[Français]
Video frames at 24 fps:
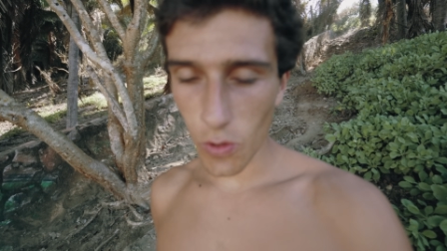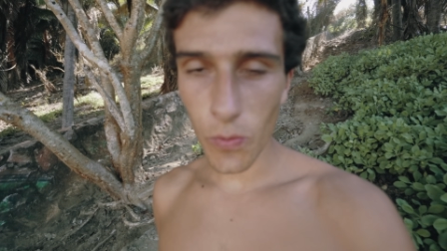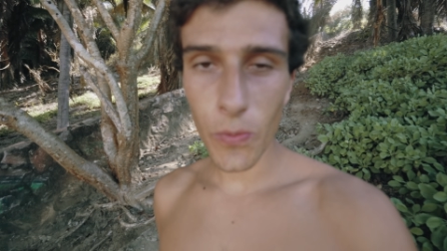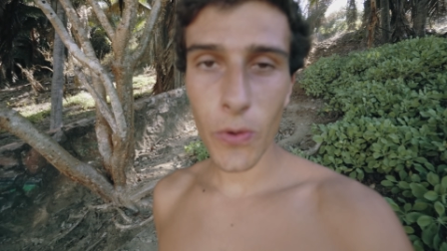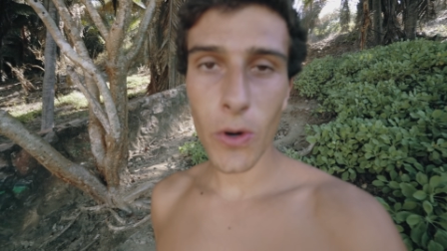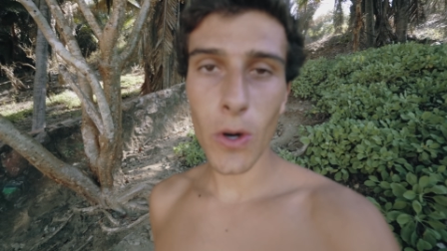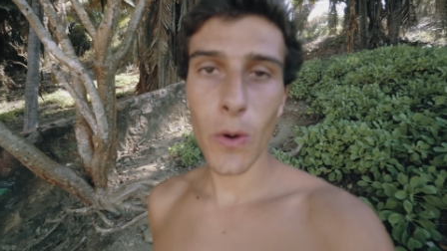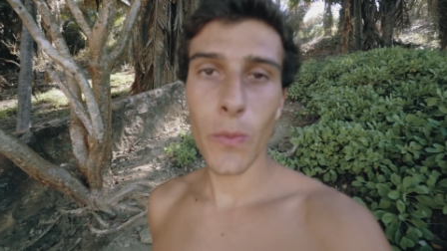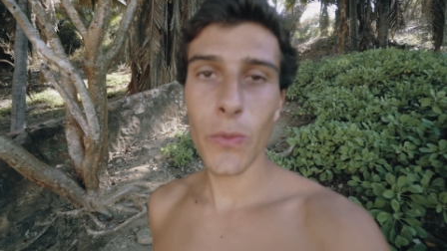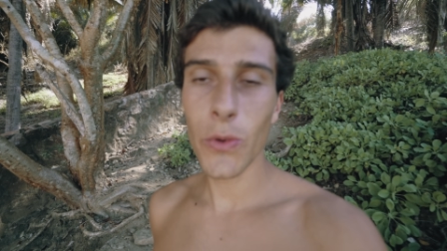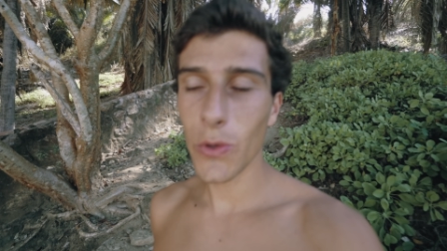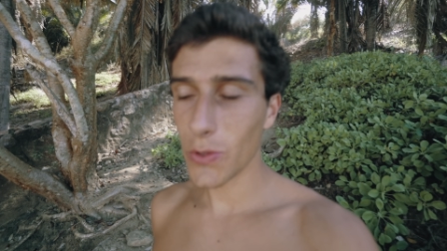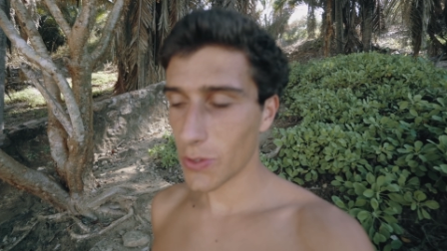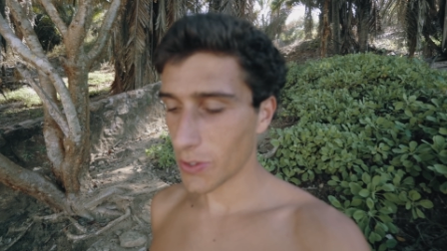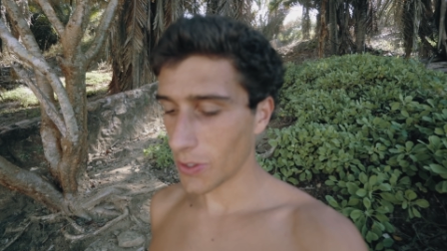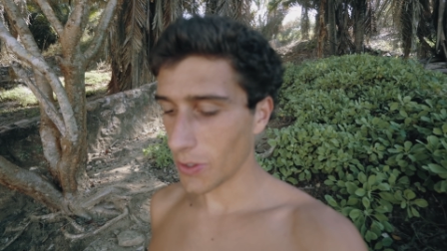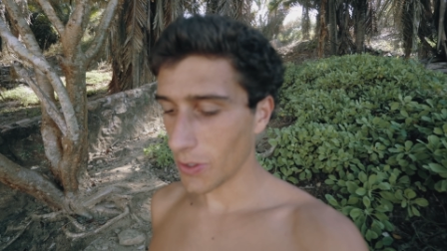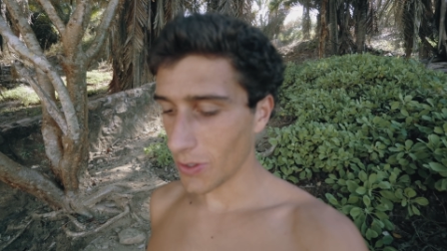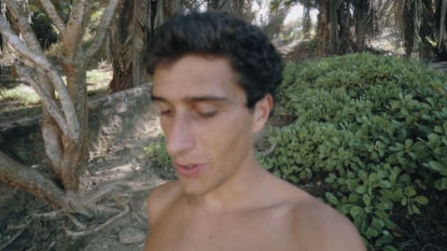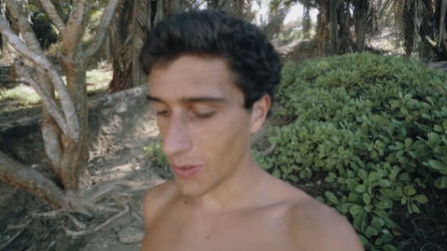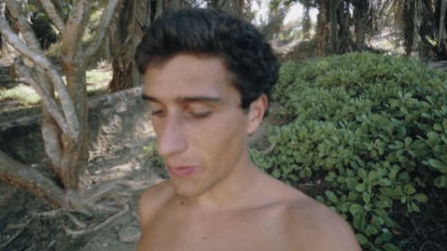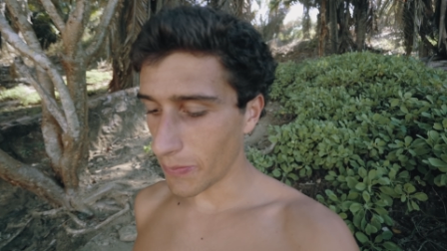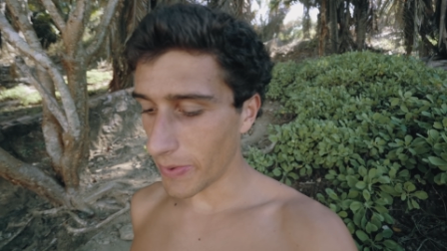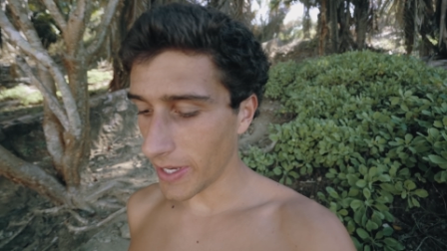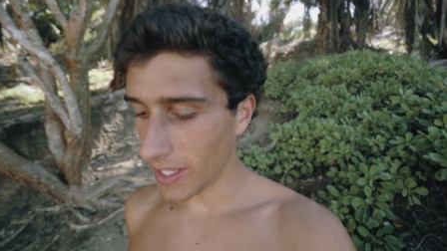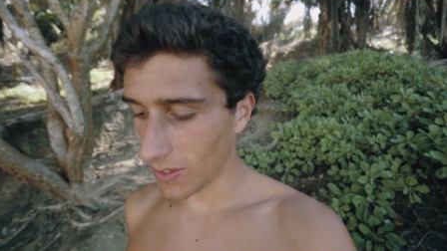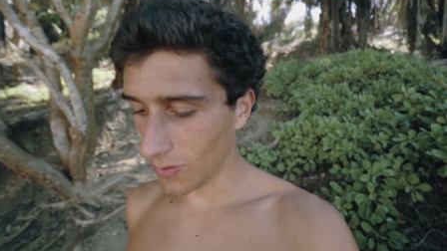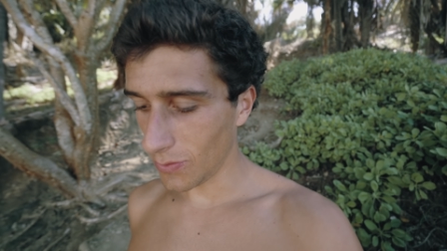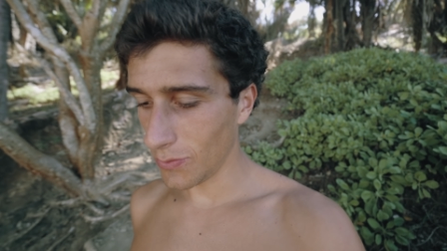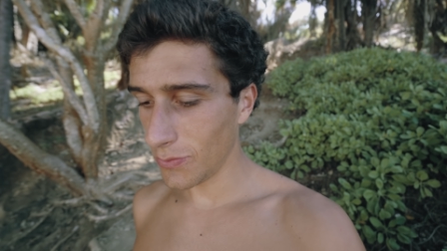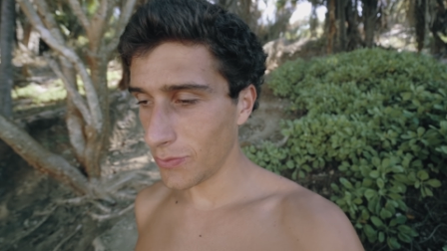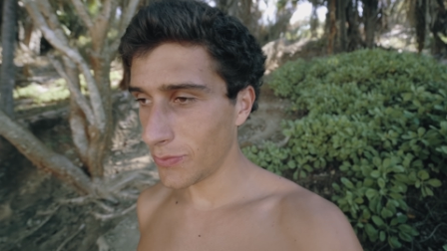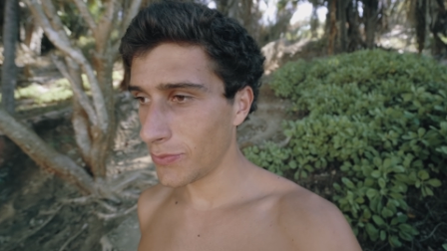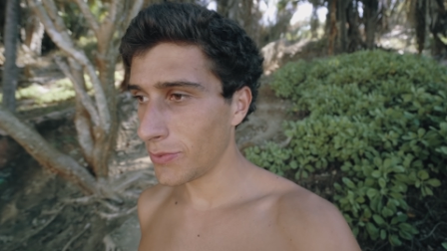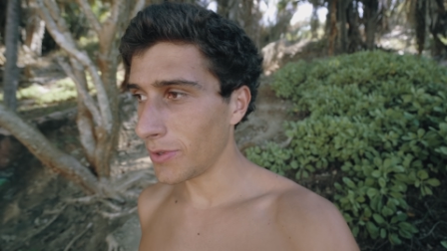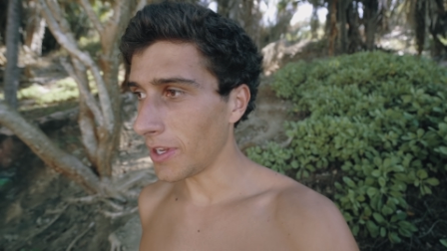comprends mieux ce que
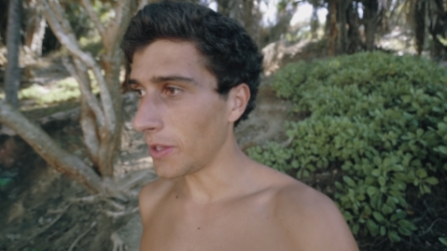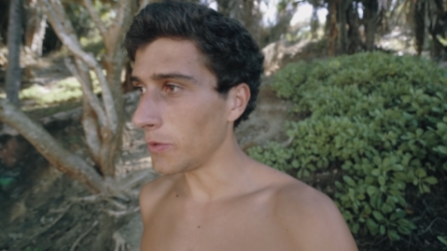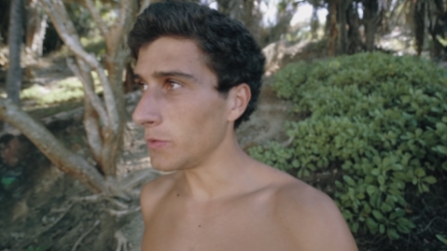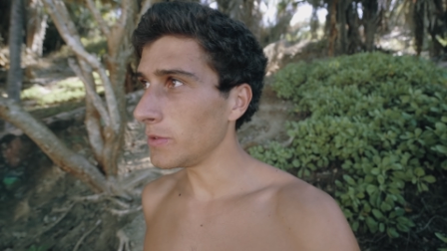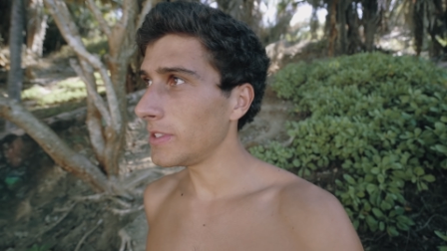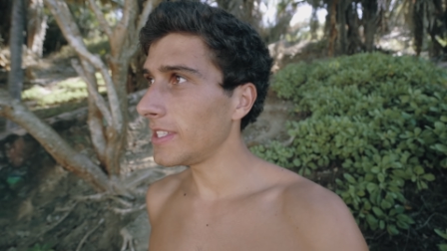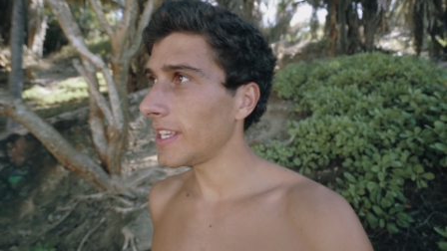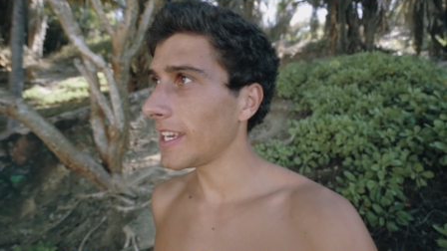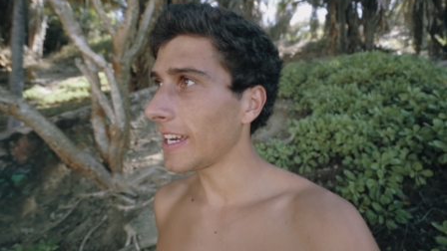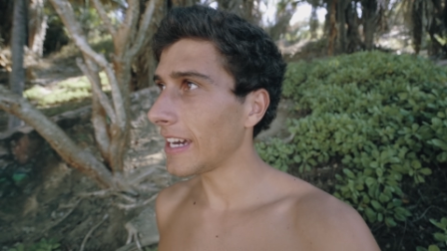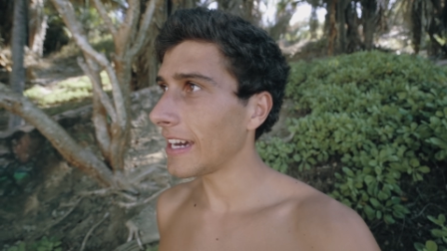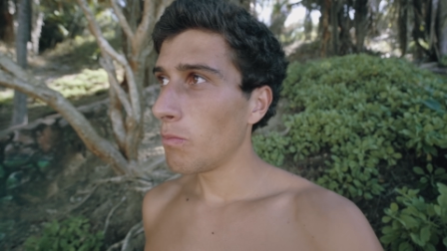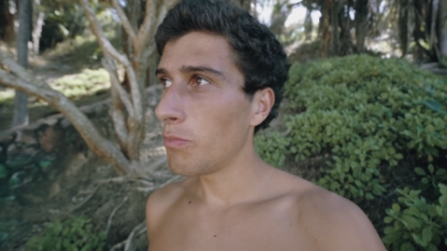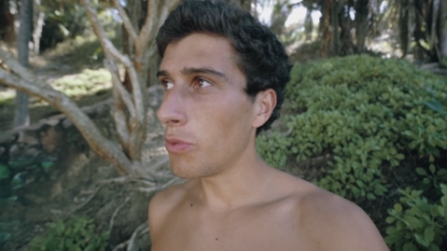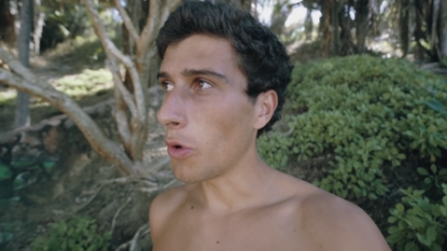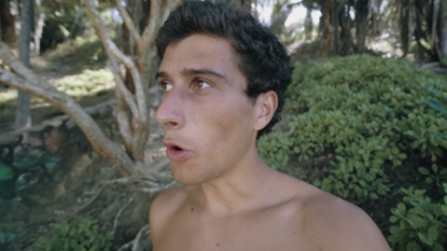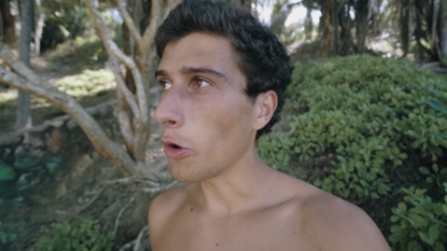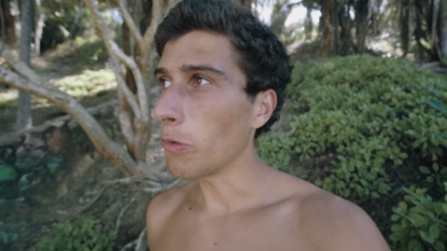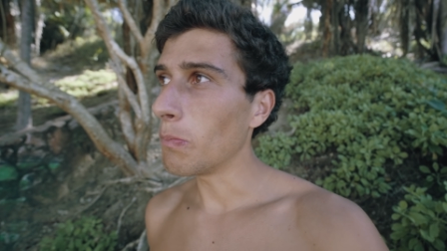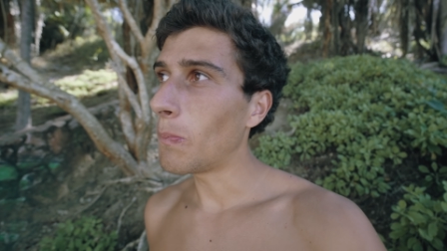Ben voulait nous dire pour